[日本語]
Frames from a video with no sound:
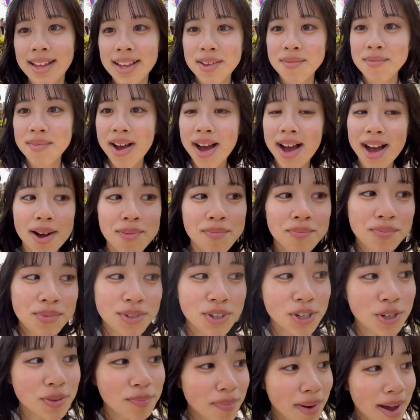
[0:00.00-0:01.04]
今
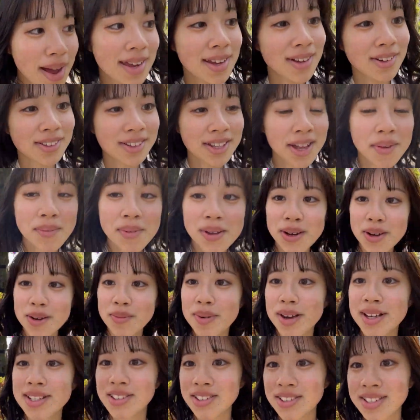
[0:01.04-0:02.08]
アップルパイを食べる
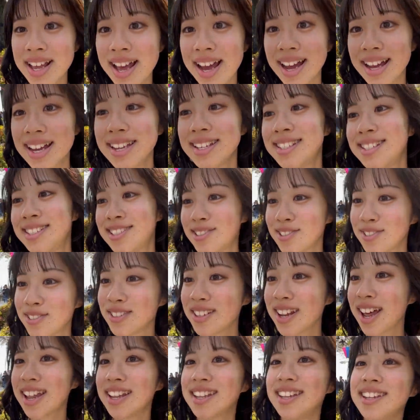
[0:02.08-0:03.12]
場所探し
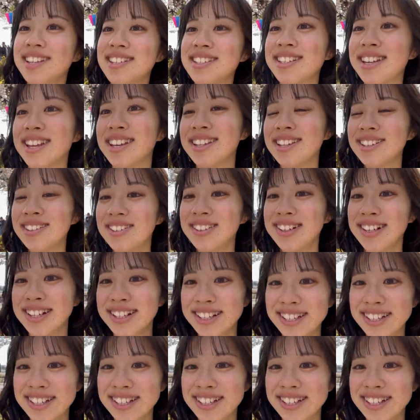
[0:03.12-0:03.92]
中なんですけど